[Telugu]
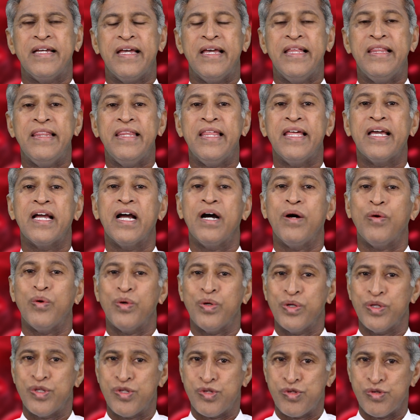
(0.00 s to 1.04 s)
హెల్దీగా
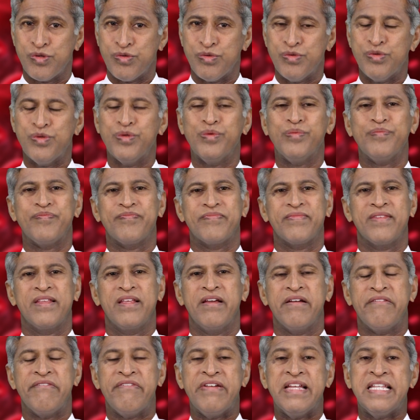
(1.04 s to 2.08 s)
ఉండొచ్చు
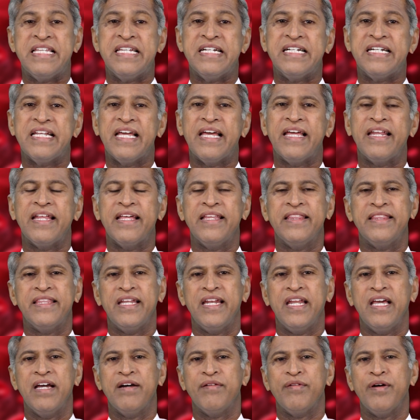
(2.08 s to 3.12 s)
వెజిటేరియన్
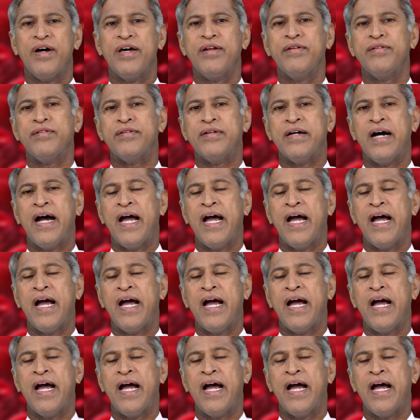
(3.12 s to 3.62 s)
తినేవారు